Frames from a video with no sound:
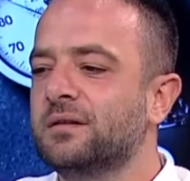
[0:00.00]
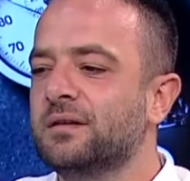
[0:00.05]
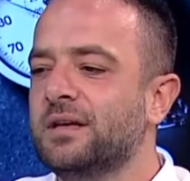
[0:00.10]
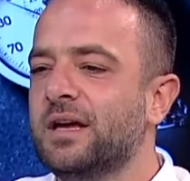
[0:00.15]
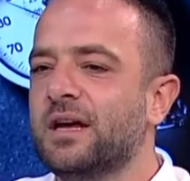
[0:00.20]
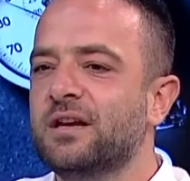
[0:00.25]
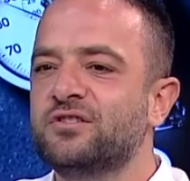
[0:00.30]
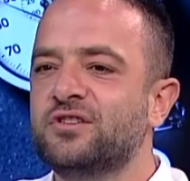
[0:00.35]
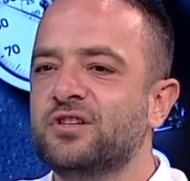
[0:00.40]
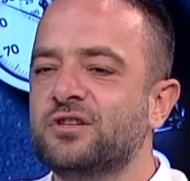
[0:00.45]

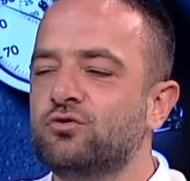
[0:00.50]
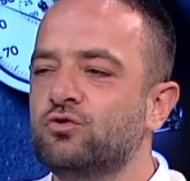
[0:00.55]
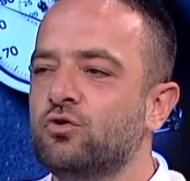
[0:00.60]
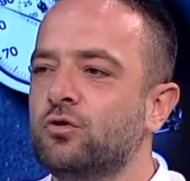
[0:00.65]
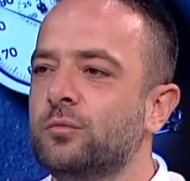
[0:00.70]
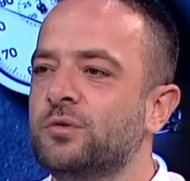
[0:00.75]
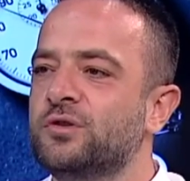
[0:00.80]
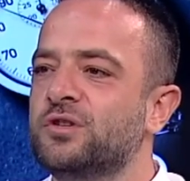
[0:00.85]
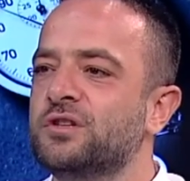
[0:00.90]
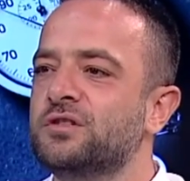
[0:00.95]
gerçekçi
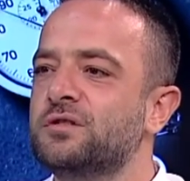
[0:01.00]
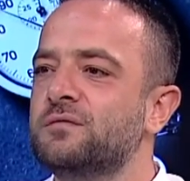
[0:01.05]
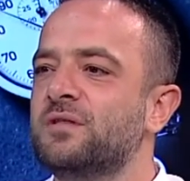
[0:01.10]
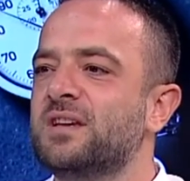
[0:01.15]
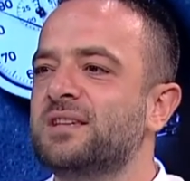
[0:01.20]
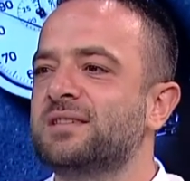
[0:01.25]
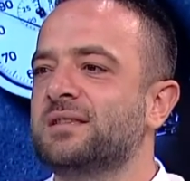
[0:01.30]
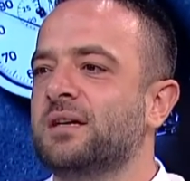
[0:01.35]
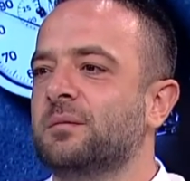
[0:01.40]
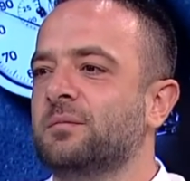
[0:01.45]
olmayacağı için
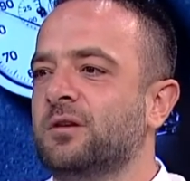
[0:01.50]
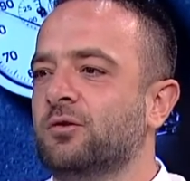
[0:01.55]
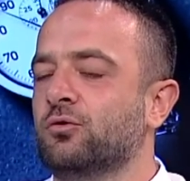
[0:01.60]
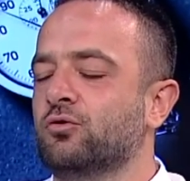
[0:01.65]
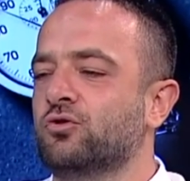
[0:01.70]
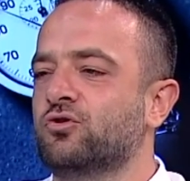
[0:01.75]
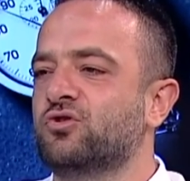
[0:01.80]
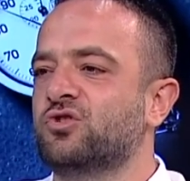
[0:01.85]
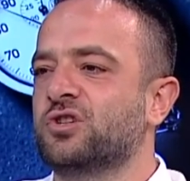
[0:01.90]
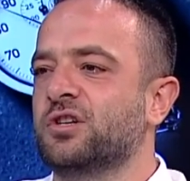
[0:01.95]
West Ham
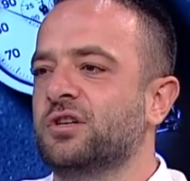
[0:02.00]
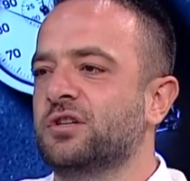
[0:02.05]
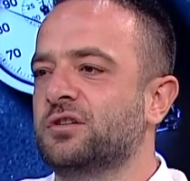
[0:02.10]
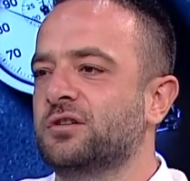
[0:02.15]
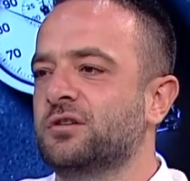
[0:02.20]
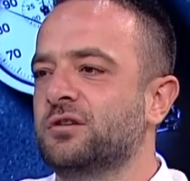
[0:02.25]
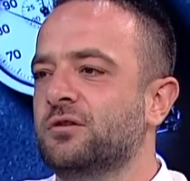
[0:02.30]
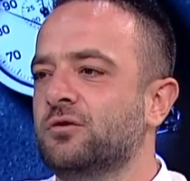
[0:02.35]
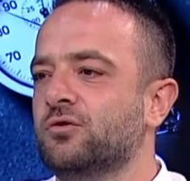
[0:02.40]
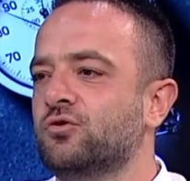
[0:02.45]
dedikodusu çıkar.
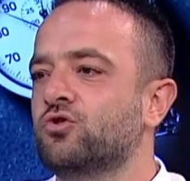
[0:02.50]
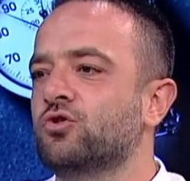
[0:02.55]
Mesela.